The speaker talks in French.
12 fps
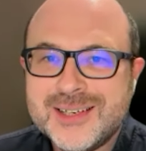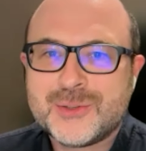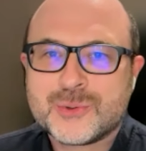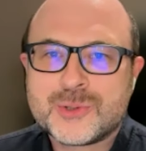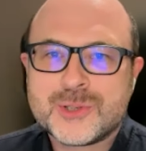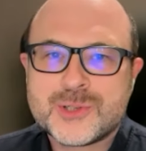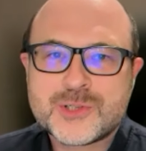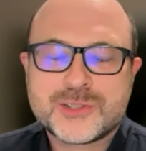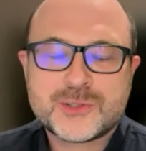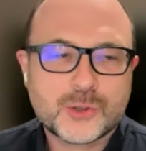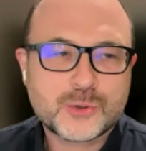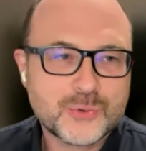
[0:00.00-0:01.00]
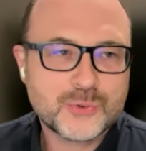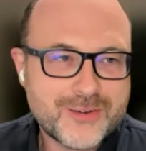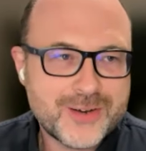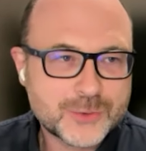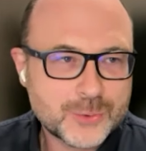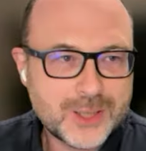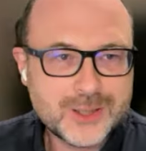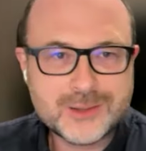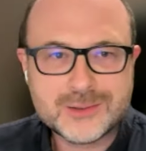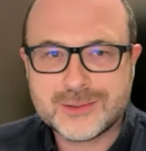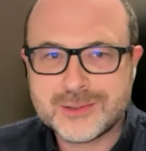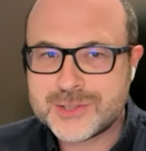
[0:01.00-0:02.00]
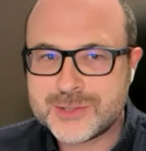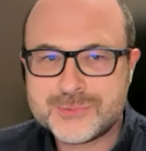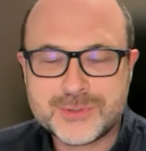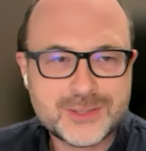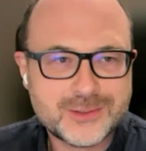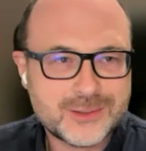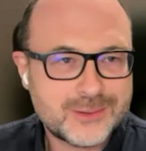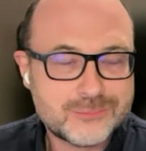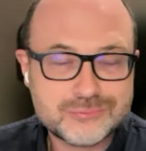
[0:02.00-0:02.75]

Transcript: Donc, j'étais en conservatoire. j'ai fait